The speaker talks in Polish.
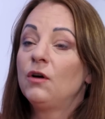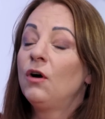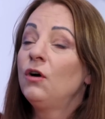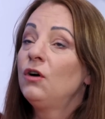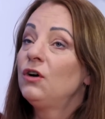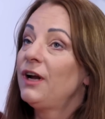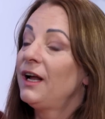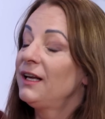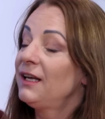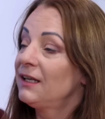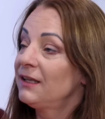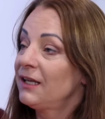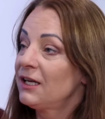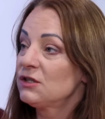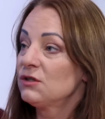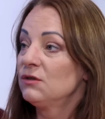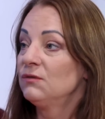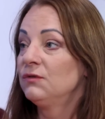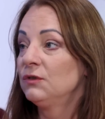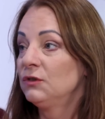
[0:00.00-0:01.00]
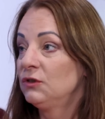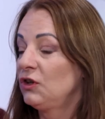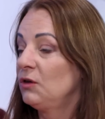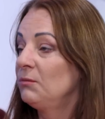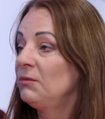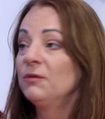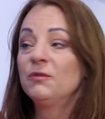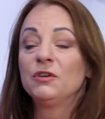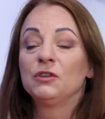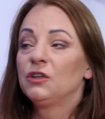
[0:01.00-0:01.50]
Ochrania naszą
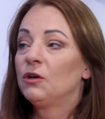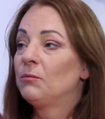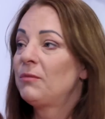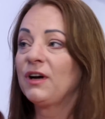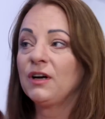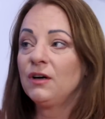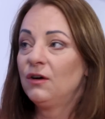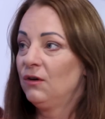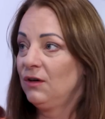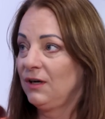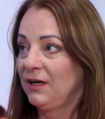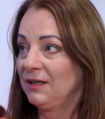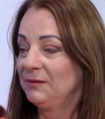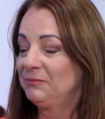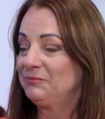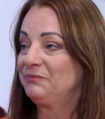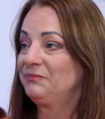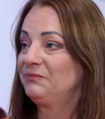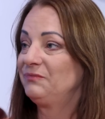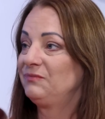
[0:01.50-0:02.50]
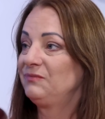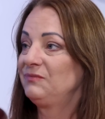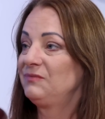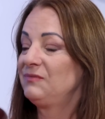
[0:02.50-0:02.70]
wątrobę, wątroba Działa też